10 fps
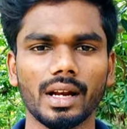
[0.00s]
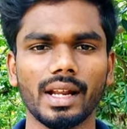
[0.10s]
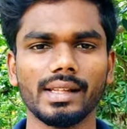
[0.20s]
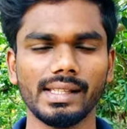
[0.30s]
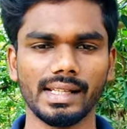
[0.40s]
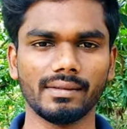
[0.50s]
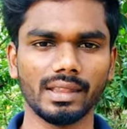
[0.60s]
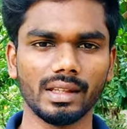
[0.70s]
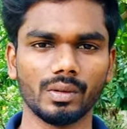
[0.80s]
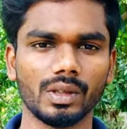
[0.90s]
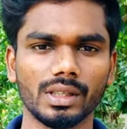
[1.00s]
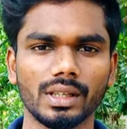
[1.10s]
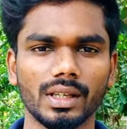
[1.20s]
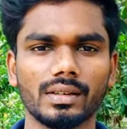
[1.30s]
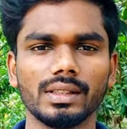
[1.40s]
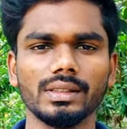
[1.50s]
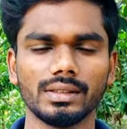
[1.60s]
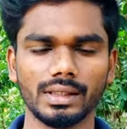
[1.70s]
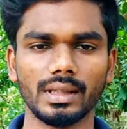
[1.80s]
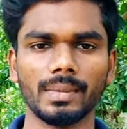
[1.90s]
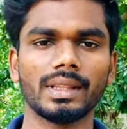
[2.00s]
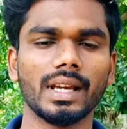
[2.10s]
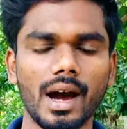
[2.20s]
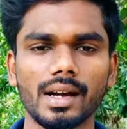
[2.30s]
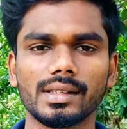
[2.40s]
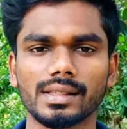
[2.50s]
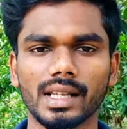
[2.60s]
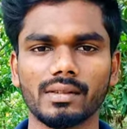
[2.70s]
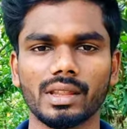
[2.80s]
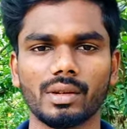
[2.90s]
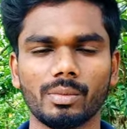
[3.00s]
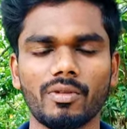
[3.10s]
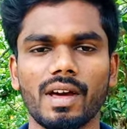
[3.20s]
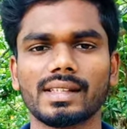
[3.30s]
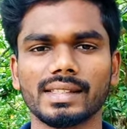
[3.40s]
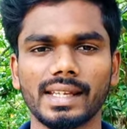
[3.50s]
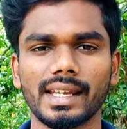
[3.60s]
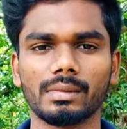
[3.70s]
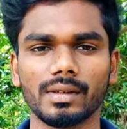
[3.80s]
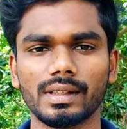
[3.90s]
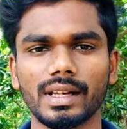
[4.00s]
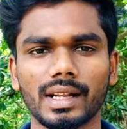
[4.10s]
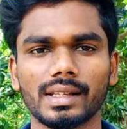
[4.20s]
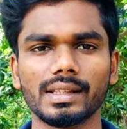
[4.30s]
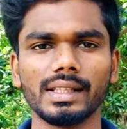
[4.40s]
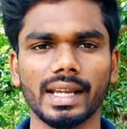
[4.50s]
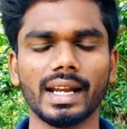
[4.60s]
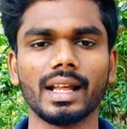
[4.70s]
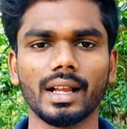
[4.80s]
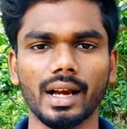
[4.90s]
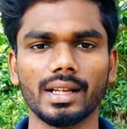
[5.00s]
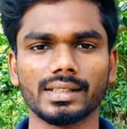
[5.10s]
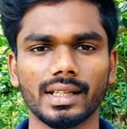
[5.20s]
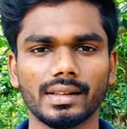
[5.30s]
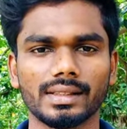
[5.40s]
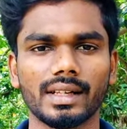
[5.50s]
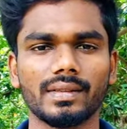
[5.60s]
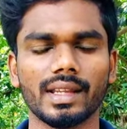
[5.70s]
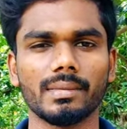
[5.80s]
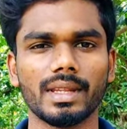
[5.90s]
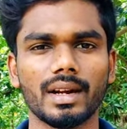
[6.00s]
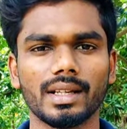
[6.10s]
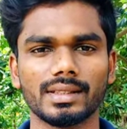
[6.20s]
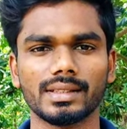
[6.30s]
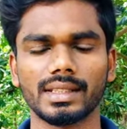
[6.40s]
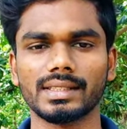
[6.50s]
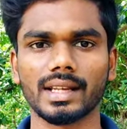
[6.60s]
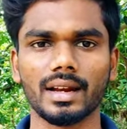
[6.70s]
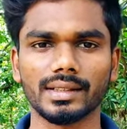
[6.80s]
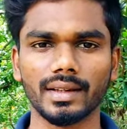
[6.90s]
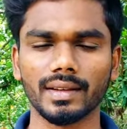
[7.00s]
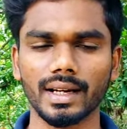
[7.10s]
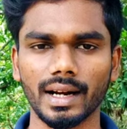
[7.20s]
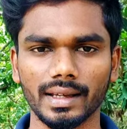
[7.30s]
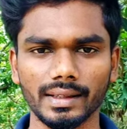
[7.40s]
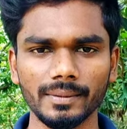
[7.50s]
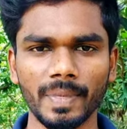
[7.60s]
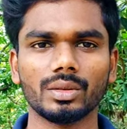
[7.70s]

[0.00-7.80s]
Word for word: ரெண்டாயிரத்தி இருபத்தி ஒன்று அதாவது இந்த மந்த் ஆகஸ்ட் இருபத்தி ஒன்று இப்போ வர சனிக்கிழமை வந்து நடக்குது எங்கன்னா காலேஜில் ஸ்ரீ வித்யா மந்திர் ஆர்ட்ஸ் அண்ட் சயின்ஸ் காலேஜில் வந்து நடக்குது